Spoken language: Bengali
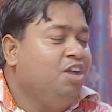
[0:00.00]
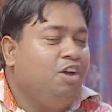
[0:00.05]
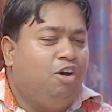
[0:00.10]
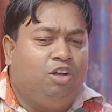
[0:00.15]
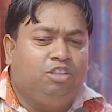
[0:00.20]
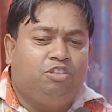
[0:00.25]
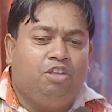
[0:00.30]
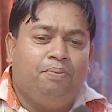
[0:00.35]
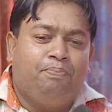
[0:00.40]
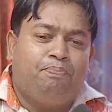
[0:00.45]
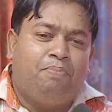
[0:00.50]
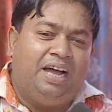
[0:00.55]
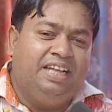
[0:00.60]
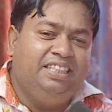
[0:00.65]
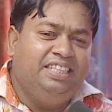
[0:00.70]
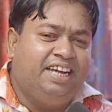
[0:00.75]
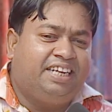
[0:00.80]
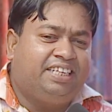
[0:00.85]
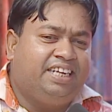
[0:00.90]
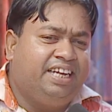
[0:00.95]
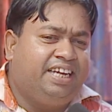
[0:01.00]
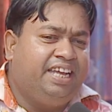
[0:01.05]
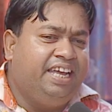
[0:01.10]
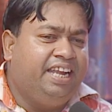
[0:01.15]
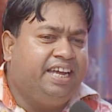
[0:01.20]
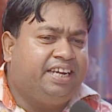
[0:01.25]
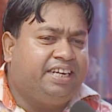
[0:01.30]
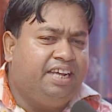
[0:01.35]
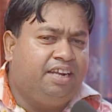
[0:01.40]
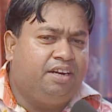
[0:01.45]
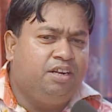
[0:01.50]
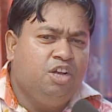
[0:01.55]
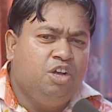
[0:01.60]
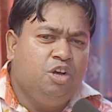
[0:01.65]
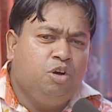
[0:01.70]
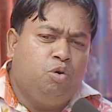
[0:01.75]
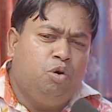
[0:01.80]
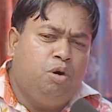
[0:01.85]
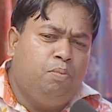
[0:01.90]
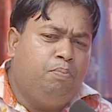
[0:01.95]
অত ফানি একটা ক্যারেক্টার
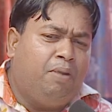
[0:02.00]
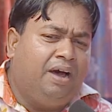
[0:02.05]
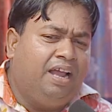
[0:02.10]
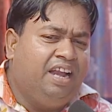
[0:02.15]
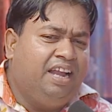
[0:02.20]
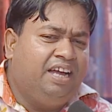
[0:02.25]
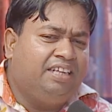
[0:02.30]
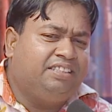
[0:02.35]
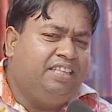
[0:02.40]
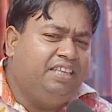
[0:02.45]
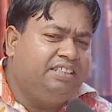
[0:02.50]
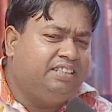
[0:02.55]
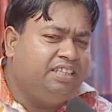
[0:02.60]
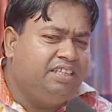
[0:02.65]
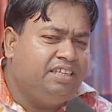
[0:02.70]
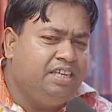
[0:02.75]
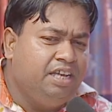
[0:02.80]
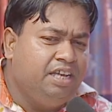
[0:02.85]
খুব ভাল লাগতেছে